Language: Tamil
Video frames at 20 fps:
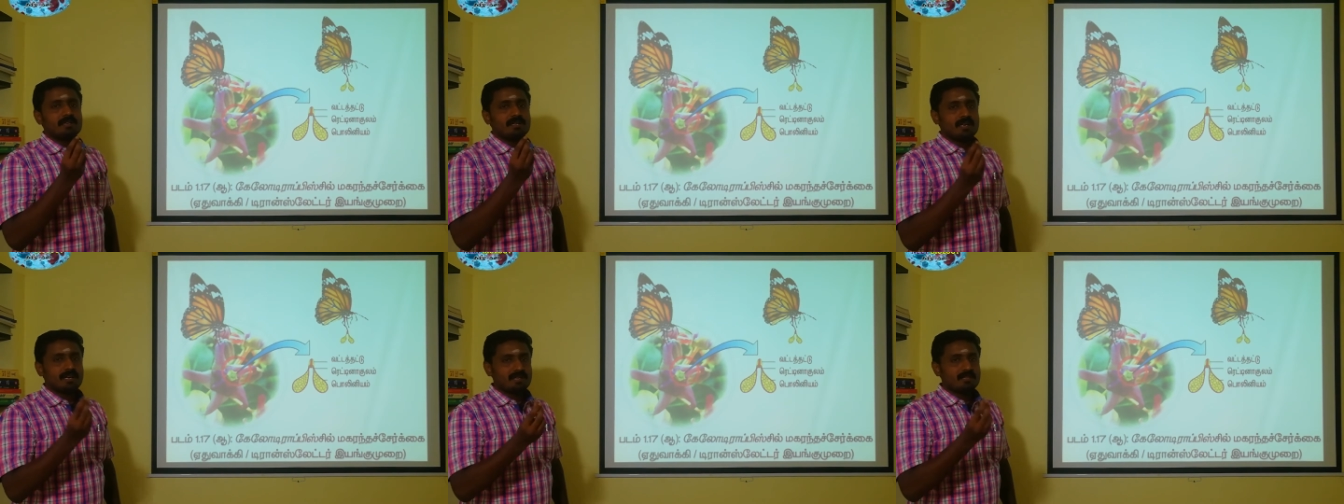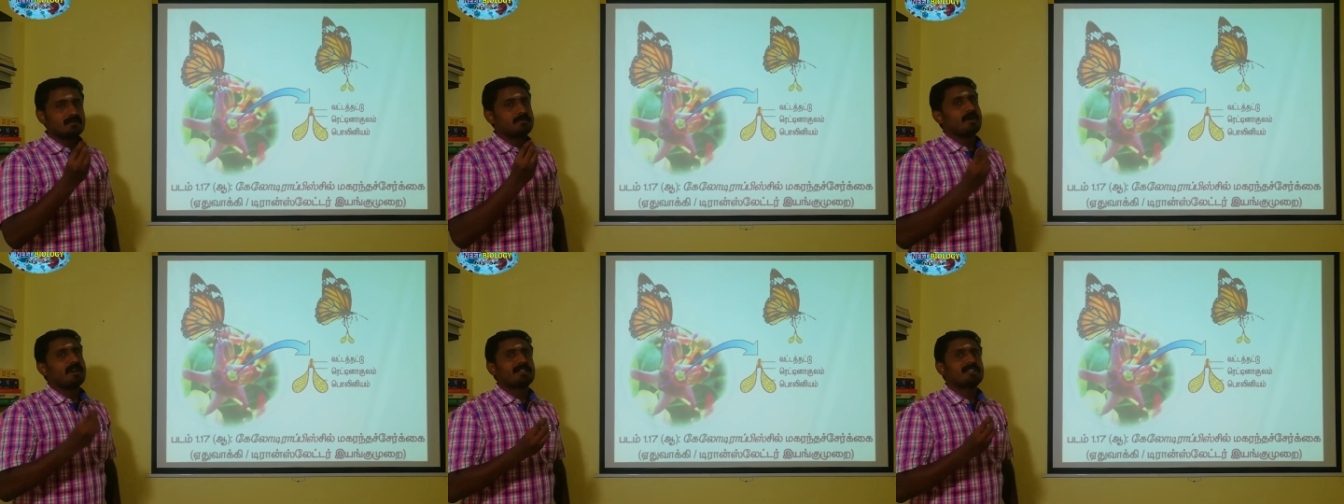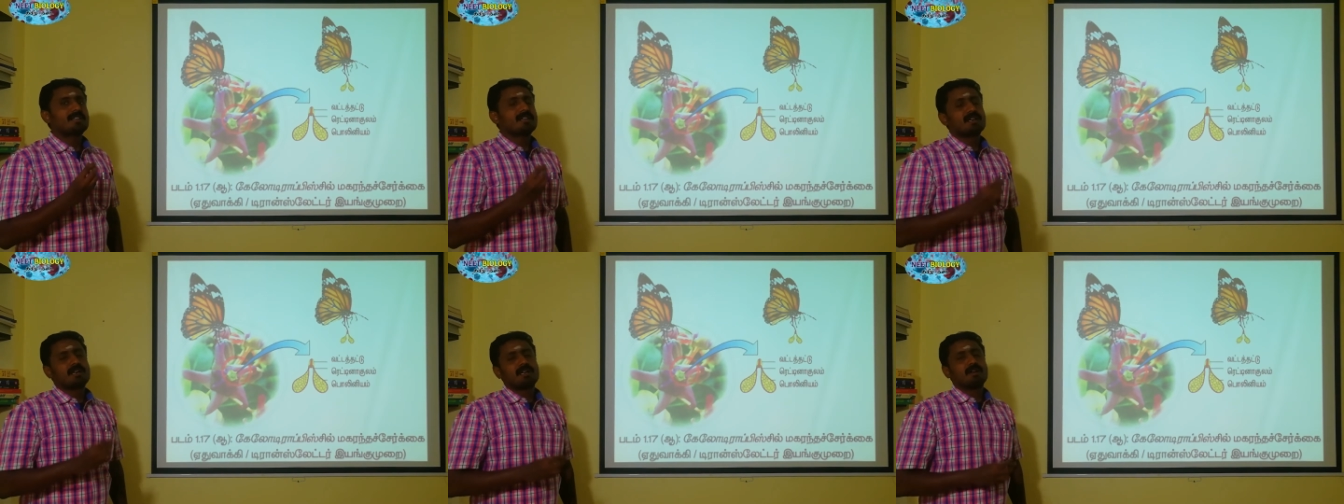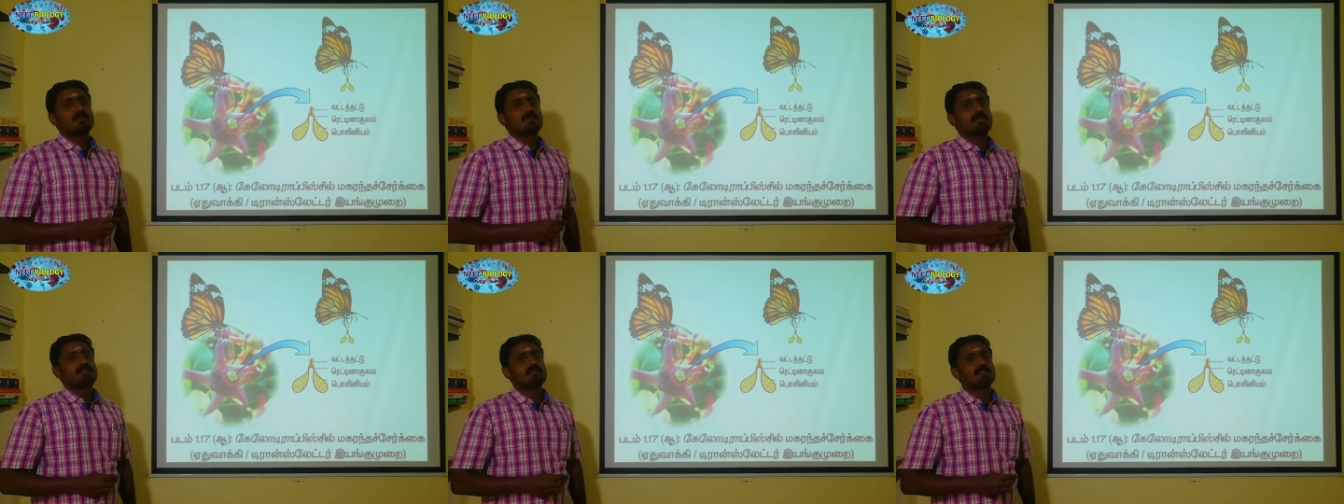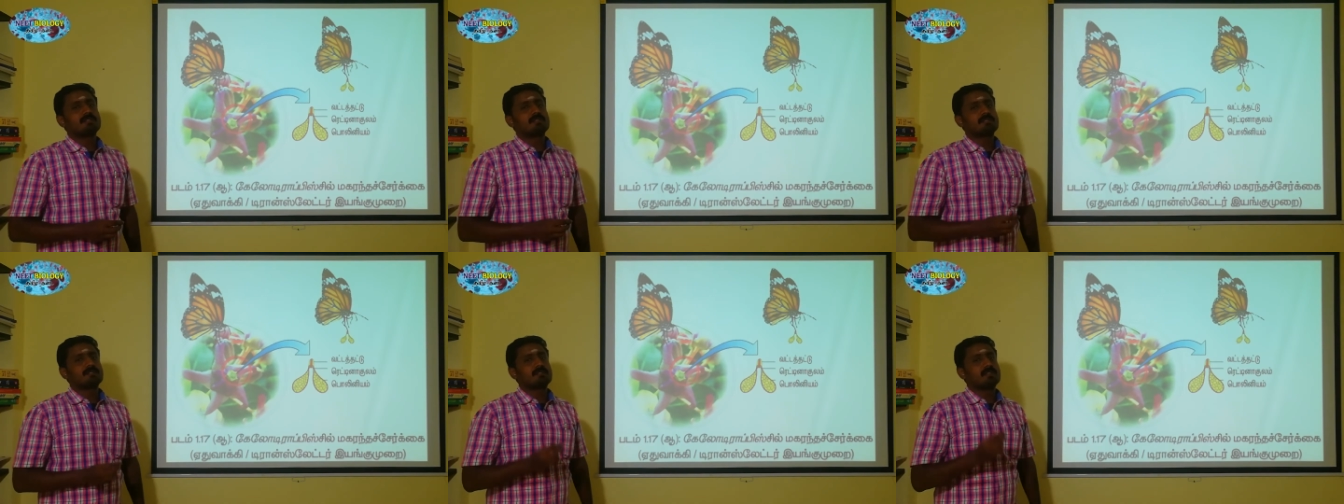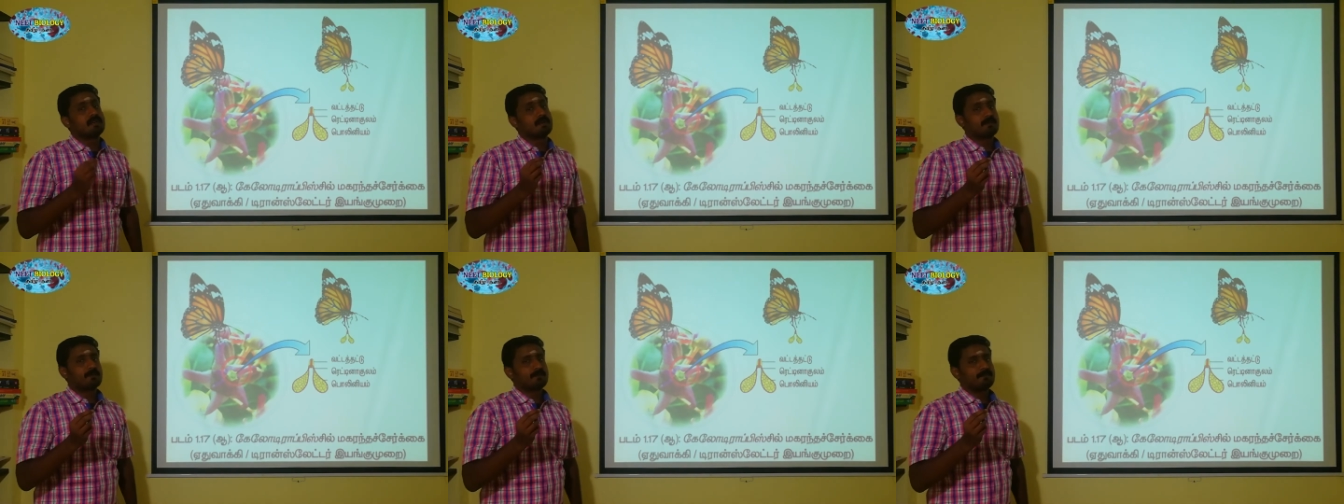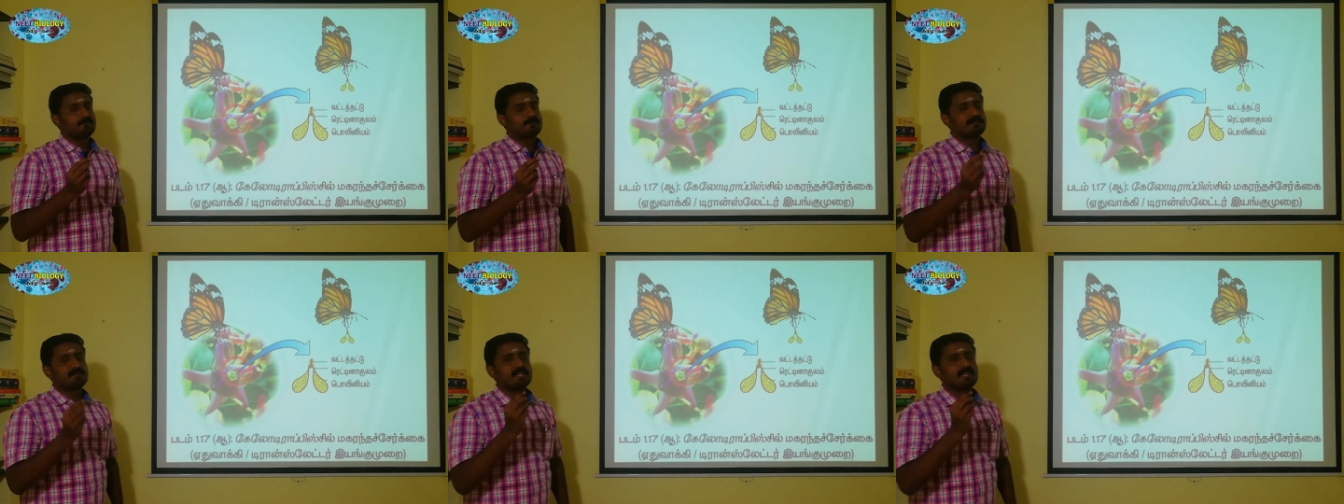எடுத்து பார்த்தீங்கன்னா உங்களுக்கு தெரியும்
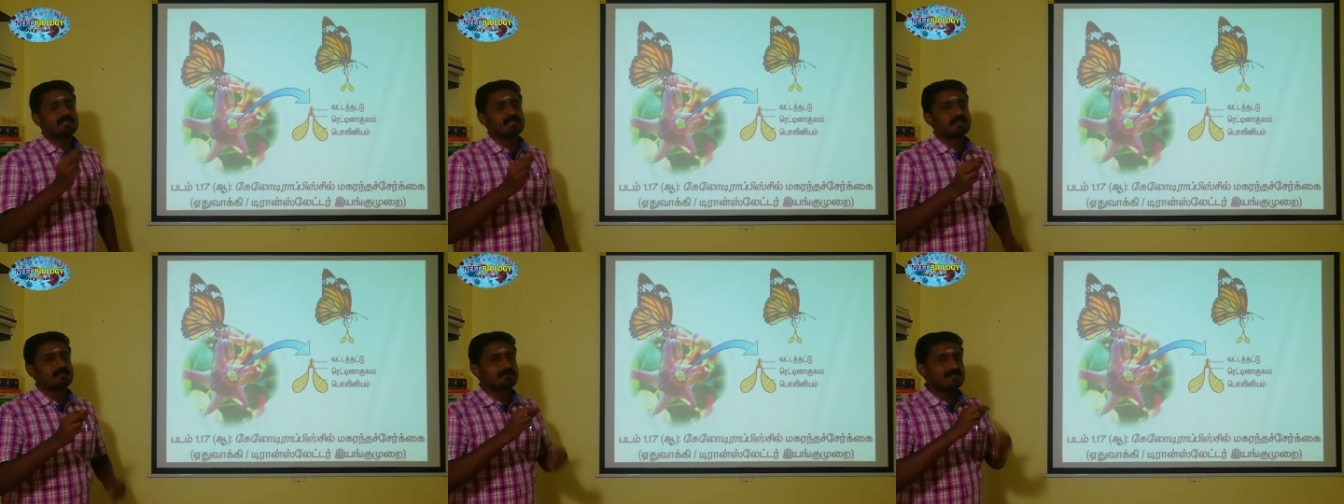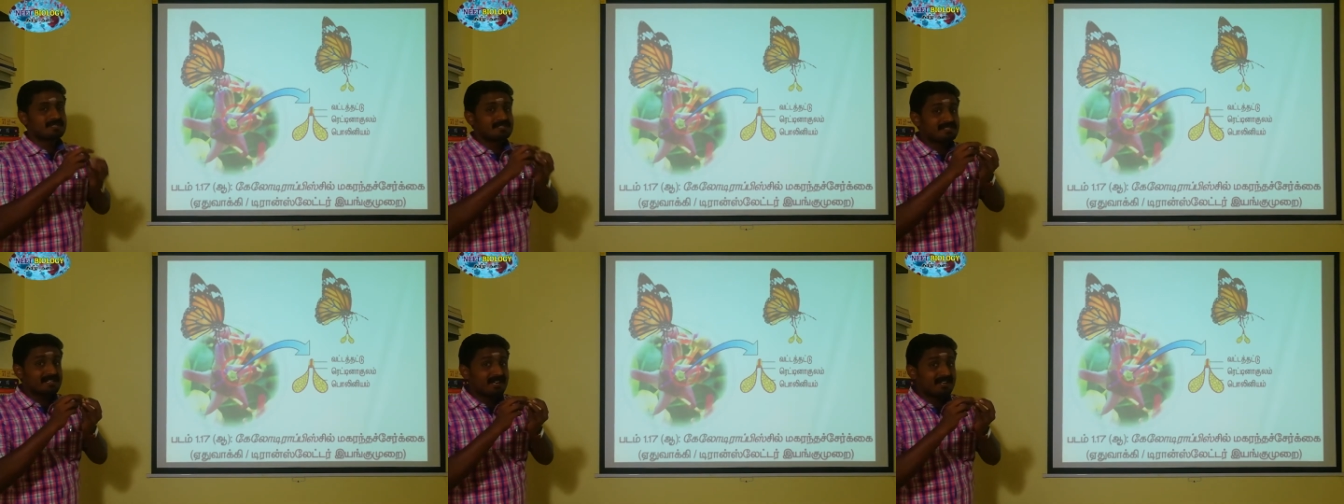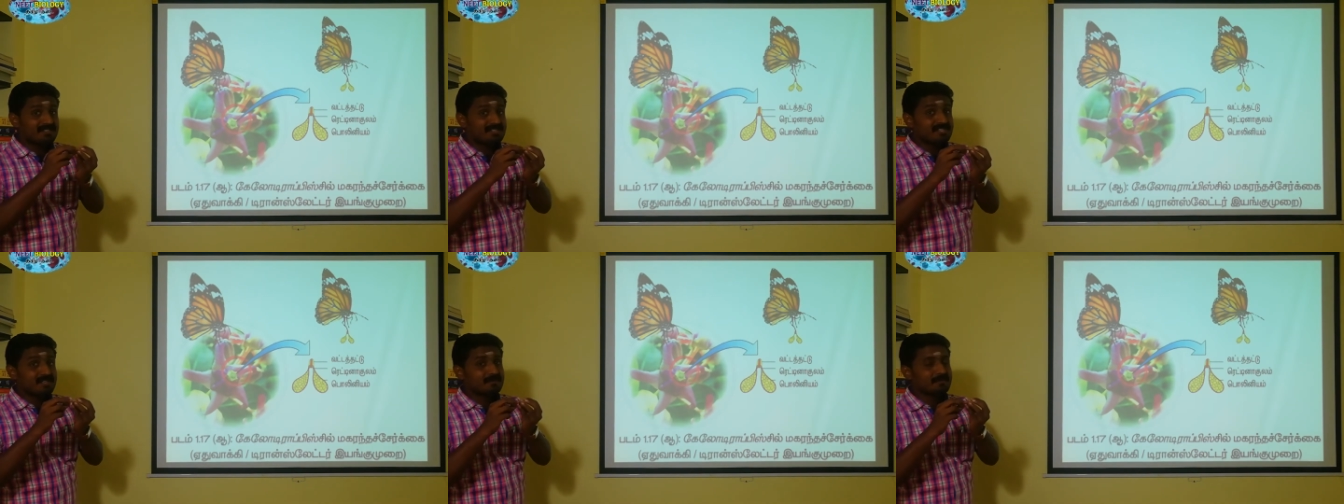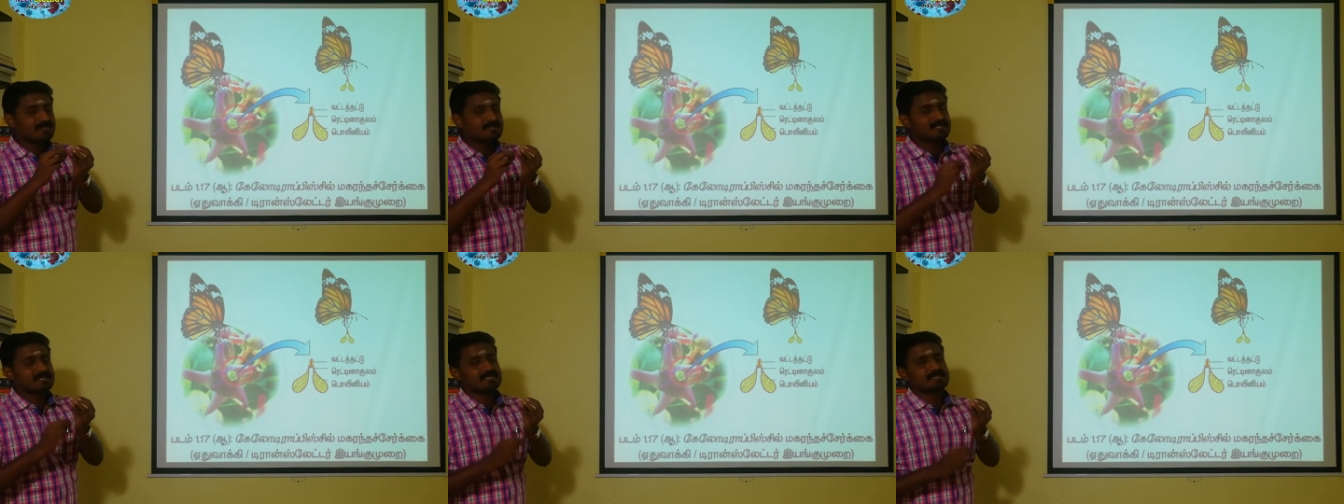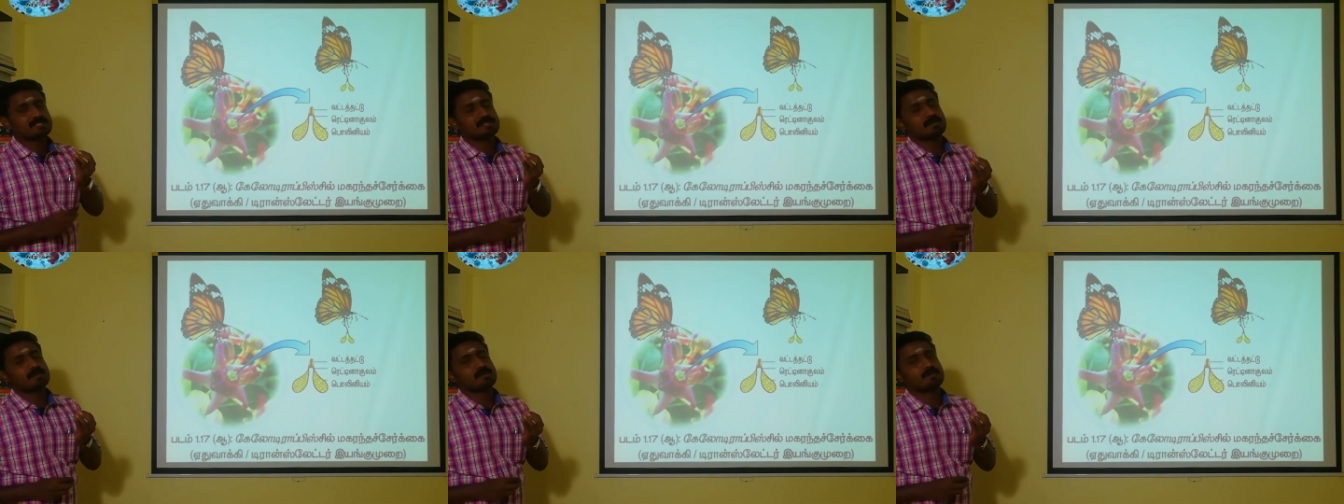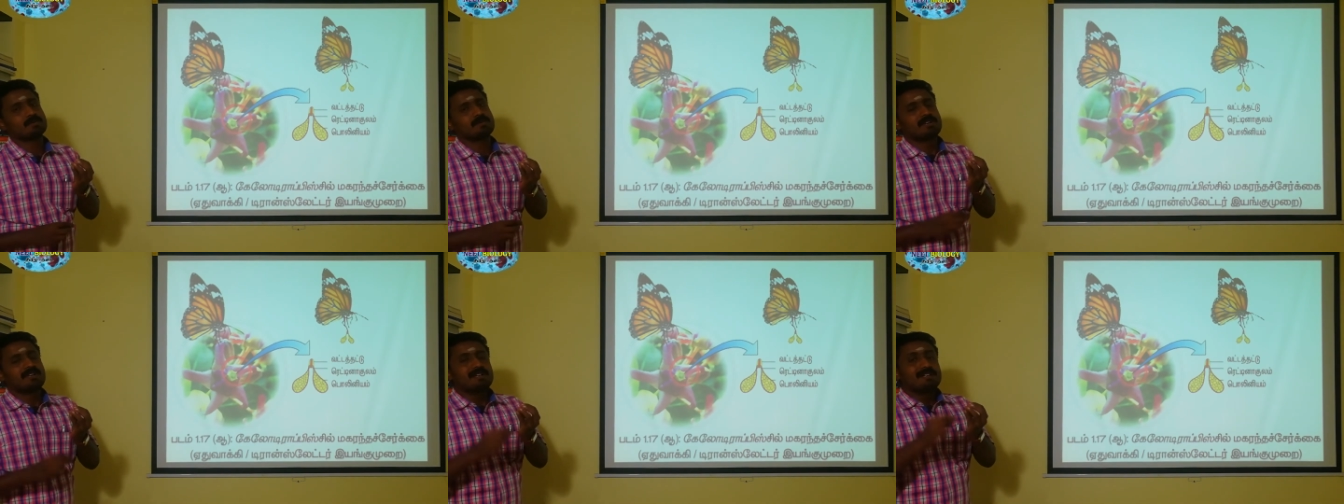அதில் வந்து ஸ்டார் ஷேப்டு ஸ்ட்ரக்சர் இருக்கும்